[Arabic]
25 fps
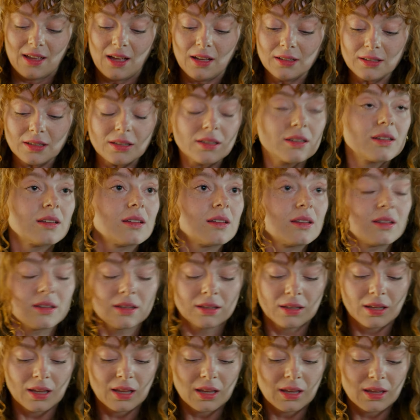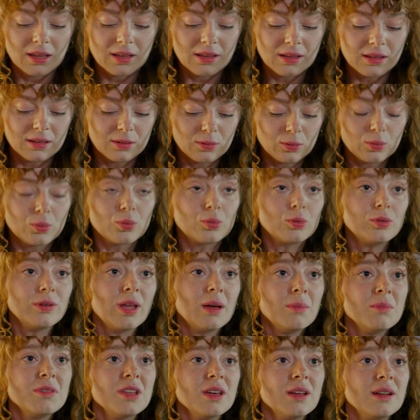اه العم
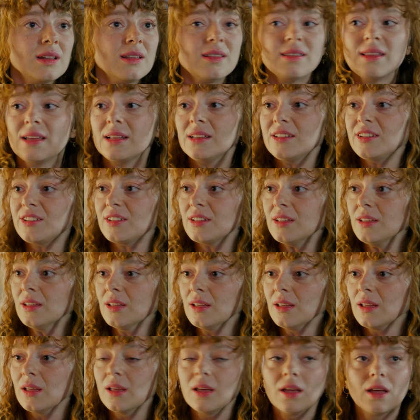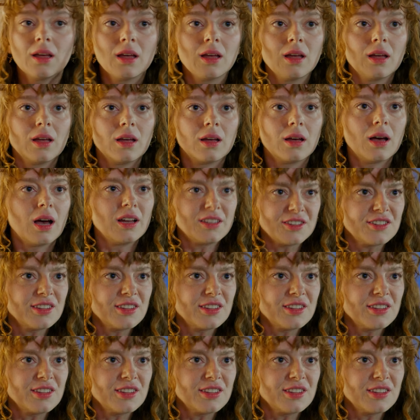تورجوت عم يتصل بزليش رد